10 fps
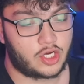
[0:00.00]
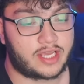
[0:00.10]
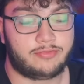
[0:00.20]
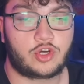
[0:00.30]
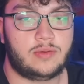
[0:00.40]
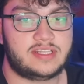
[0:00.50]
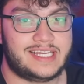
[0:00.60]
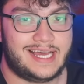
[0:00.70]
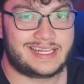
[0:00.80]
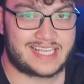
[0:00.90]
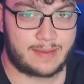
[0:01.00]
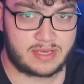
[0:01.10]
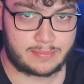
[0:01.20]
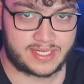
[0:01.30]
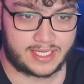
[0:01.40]
اوكي فكر مزح انس
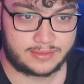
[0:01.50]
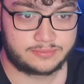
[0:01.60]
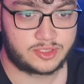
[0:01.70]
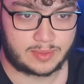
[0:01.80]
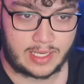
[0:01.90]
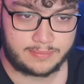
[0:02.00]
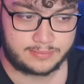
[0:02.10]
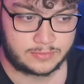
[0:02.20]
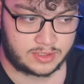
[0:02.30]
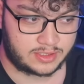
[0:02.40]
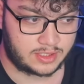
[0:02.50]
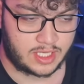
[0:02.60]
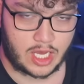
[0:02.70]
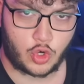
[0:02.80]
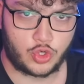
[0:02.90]
حبيبنا تمام
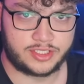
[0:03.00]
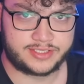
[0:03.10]
اخوي